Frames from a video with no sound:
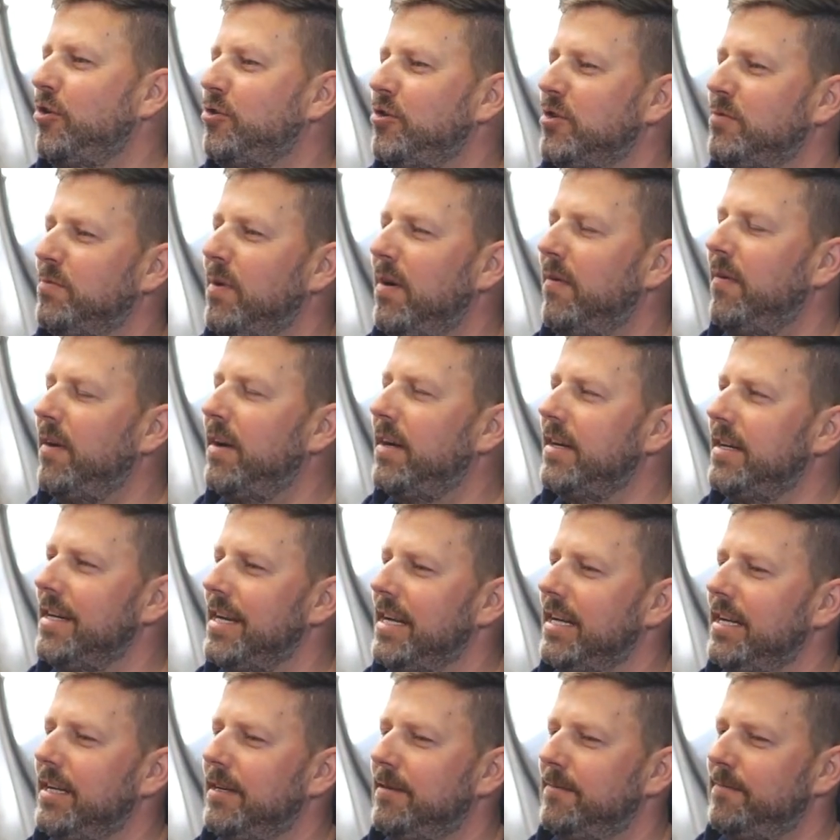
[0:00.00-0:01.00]
Jeder hat
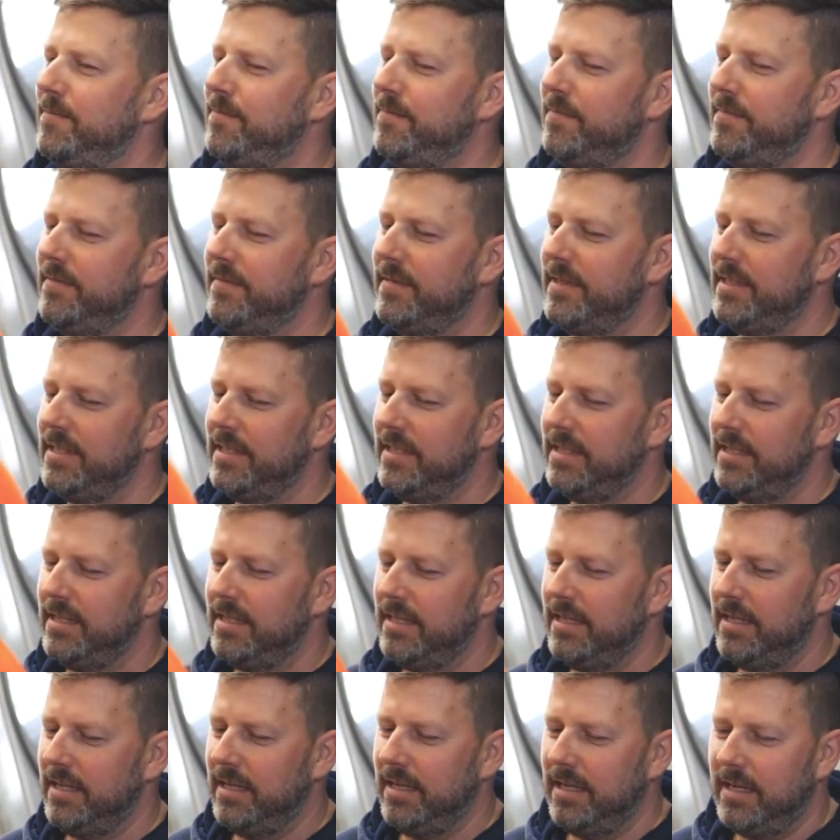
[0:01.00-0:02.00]
eigentlich ein offenes Ohr für
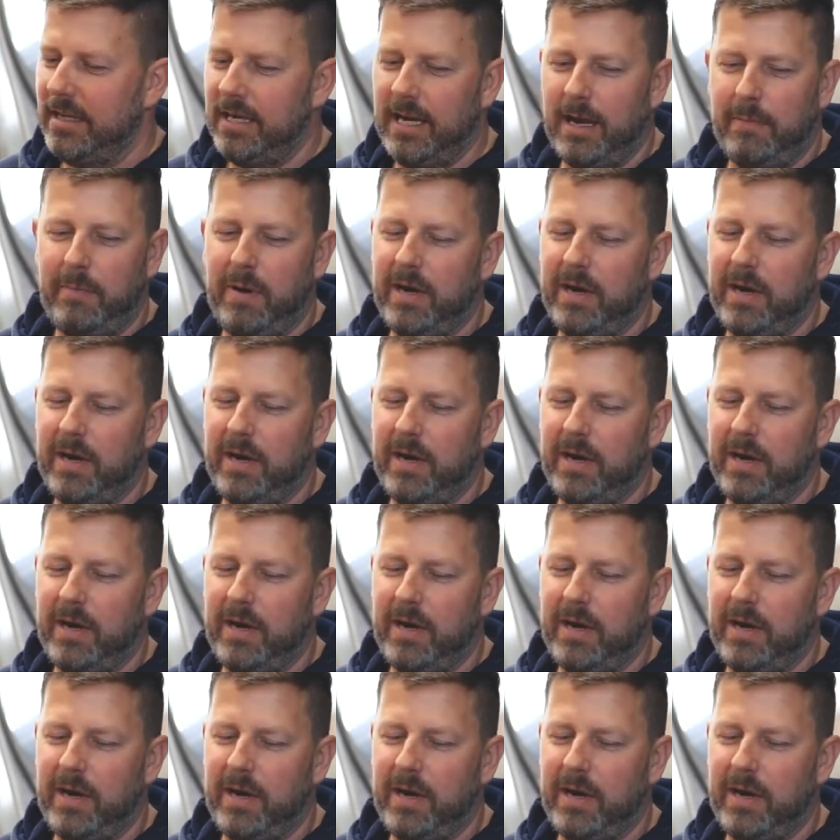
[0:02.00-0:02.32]
jeden